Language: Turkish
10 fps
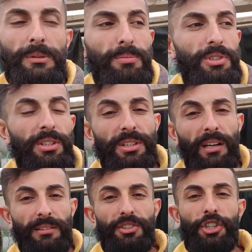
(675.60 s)
gitmiştir.
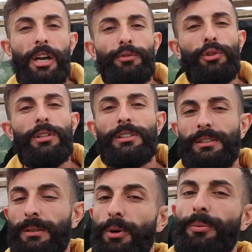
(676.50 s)
Yanına çıkan videoda
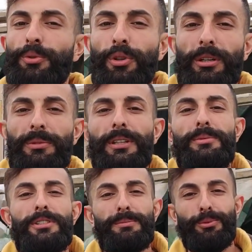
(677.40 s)
tıklayıp öbür videolarına
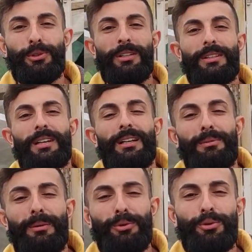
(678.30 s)
tıklayıp siz buradan da
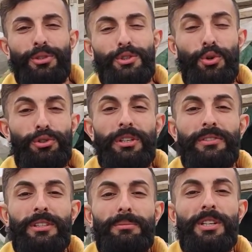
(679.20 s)
kanalıma abone olursanız çok
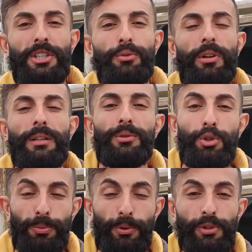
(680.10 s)
sevinirim. Başka videolarda
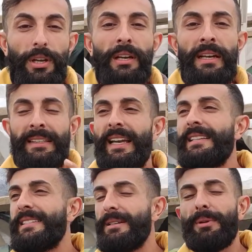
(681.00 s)
görüşmek üzere.
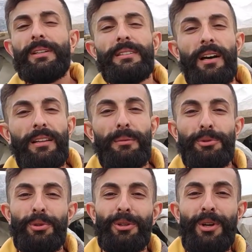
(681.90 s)
Kendinize iyi bakın. Allah'a
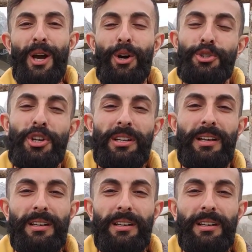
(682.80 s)
emanet olun. Hoşçakalın